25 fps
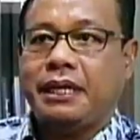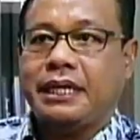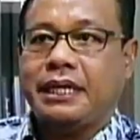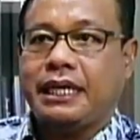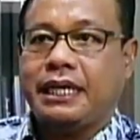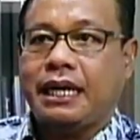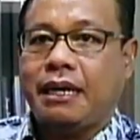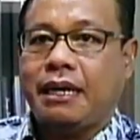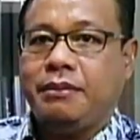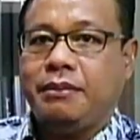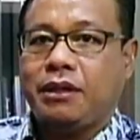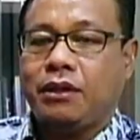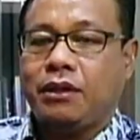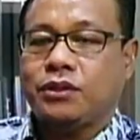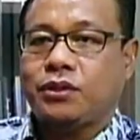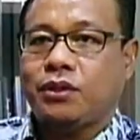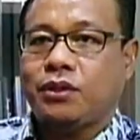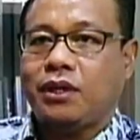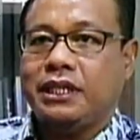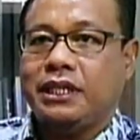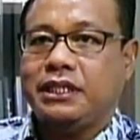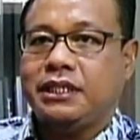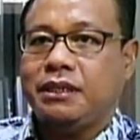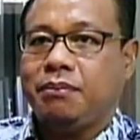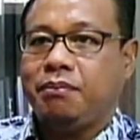bagi kami kalau
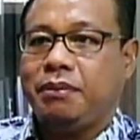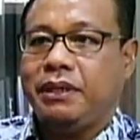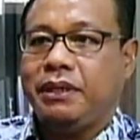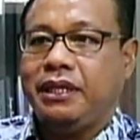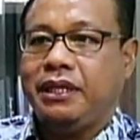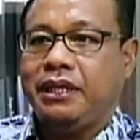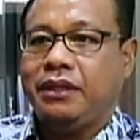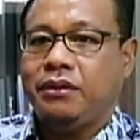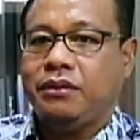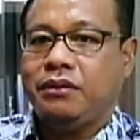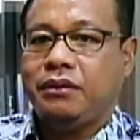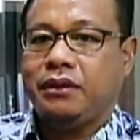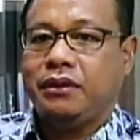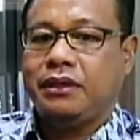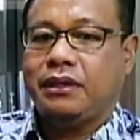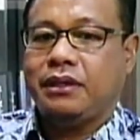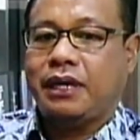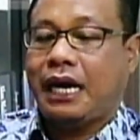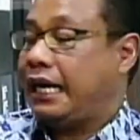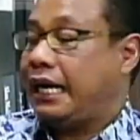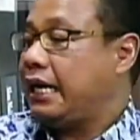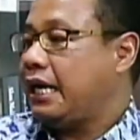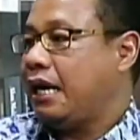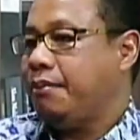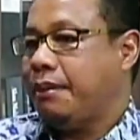soal disiplin itu uh,
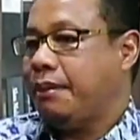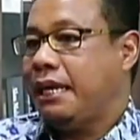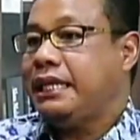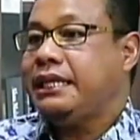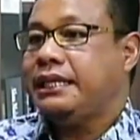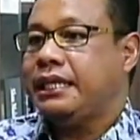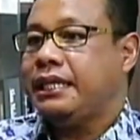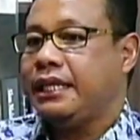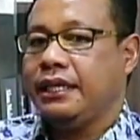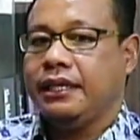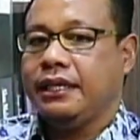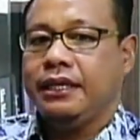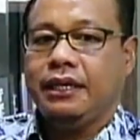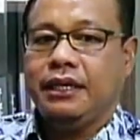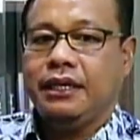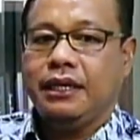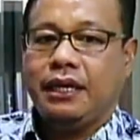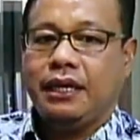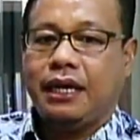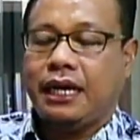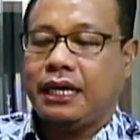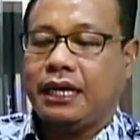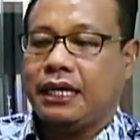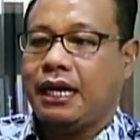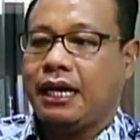harga mati
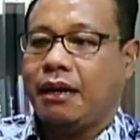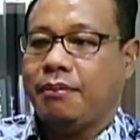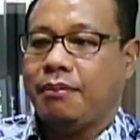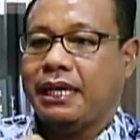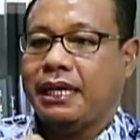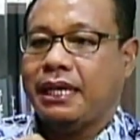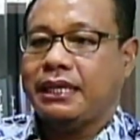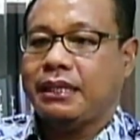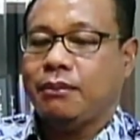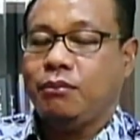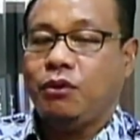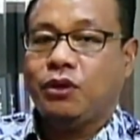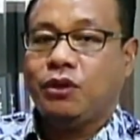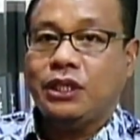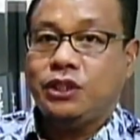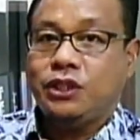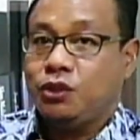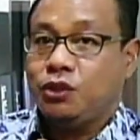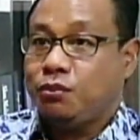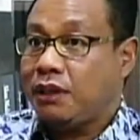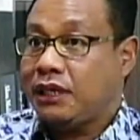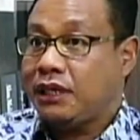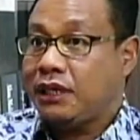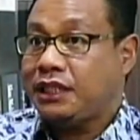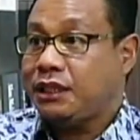harga mati, harga iya. mati. bukan
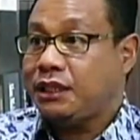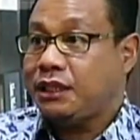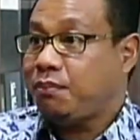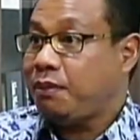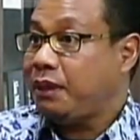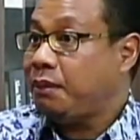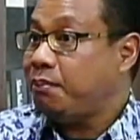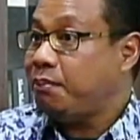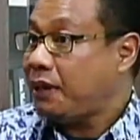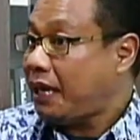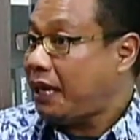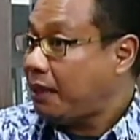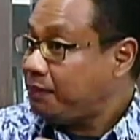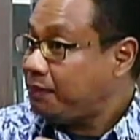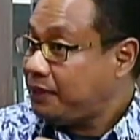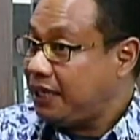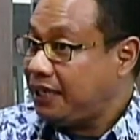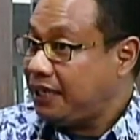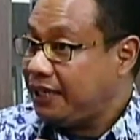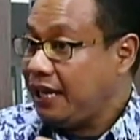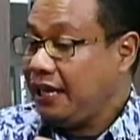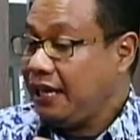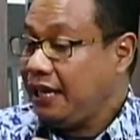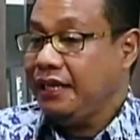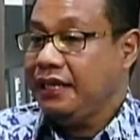cuma disiplin
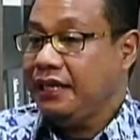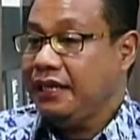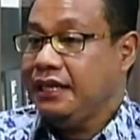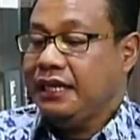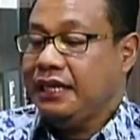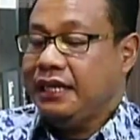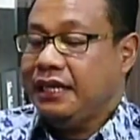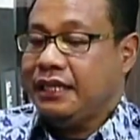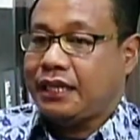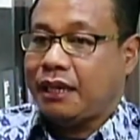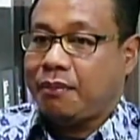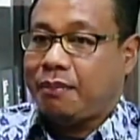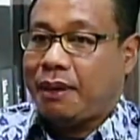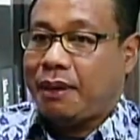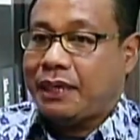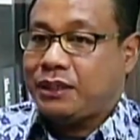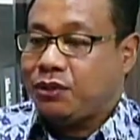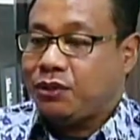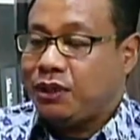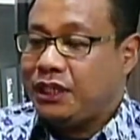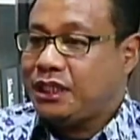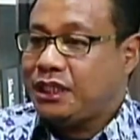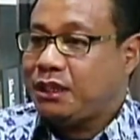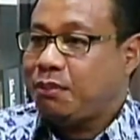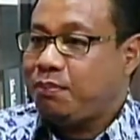mengabsen ya iya.
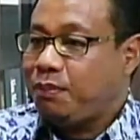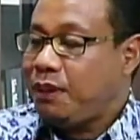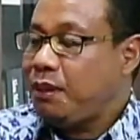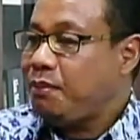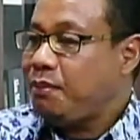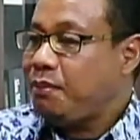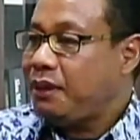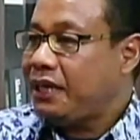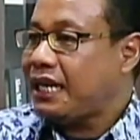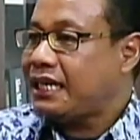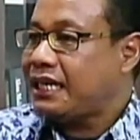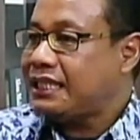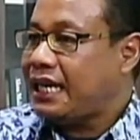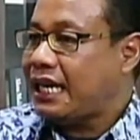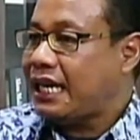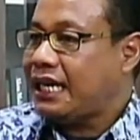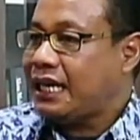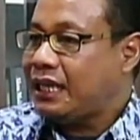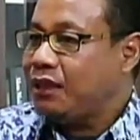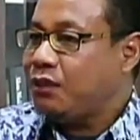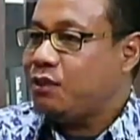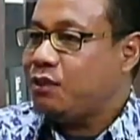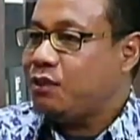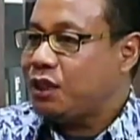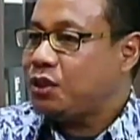termasuk disiplin
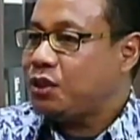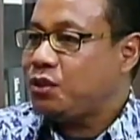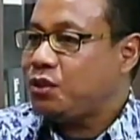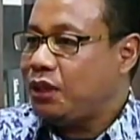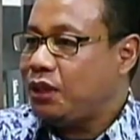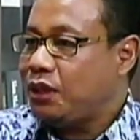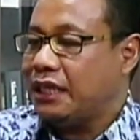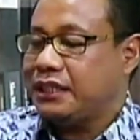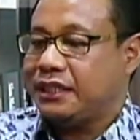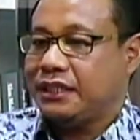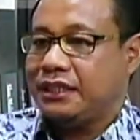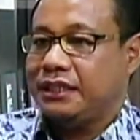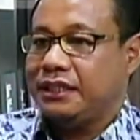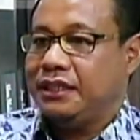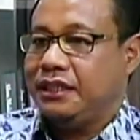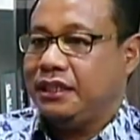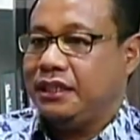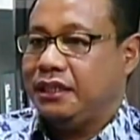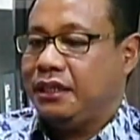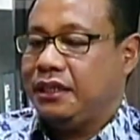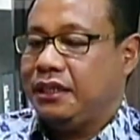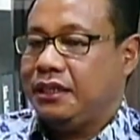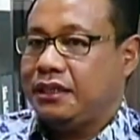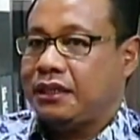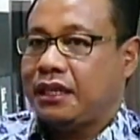mengerjakan tugas-tugas
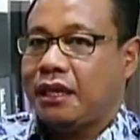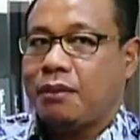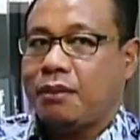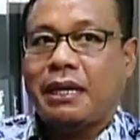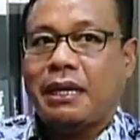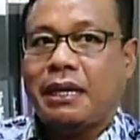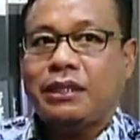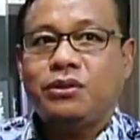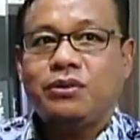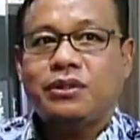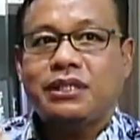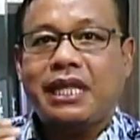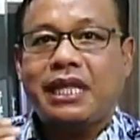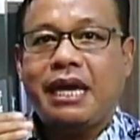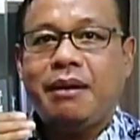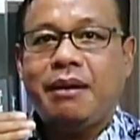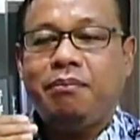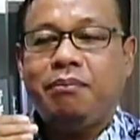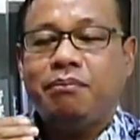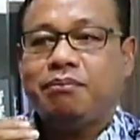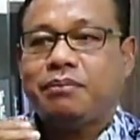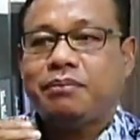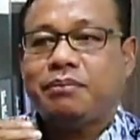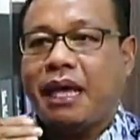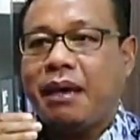termasuk
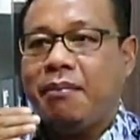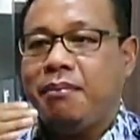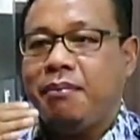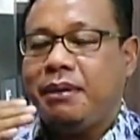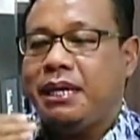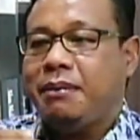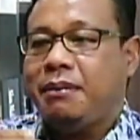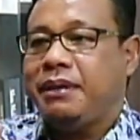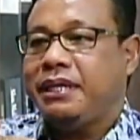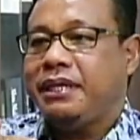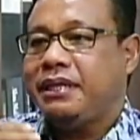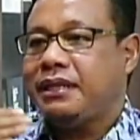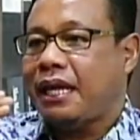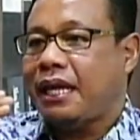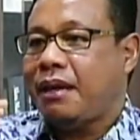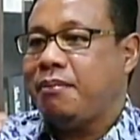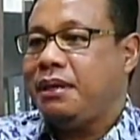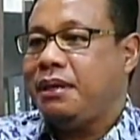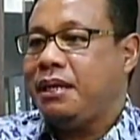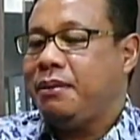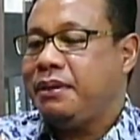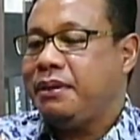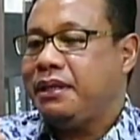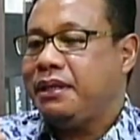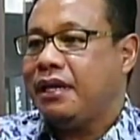time time limit time
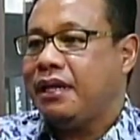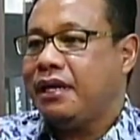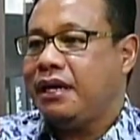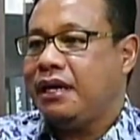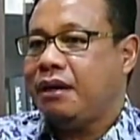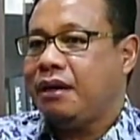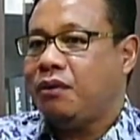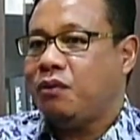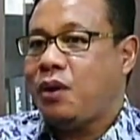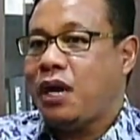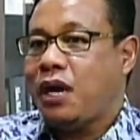limit eh,